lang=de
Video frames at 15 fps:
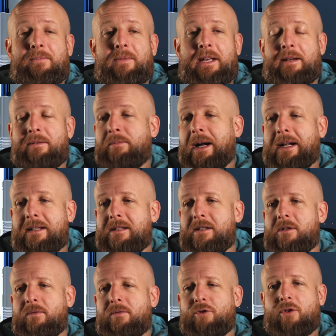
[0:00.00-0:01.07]
Ähm, halten
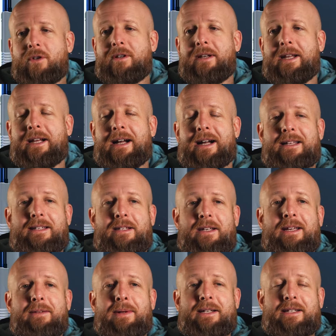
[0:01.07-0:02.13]
sie sowieso schon länger, als ich
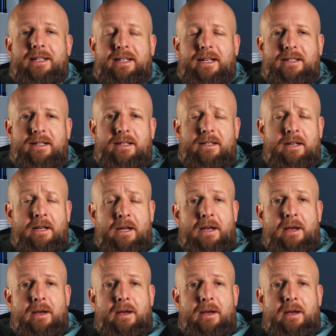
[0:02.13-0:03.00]
jeweils gedacht hatte.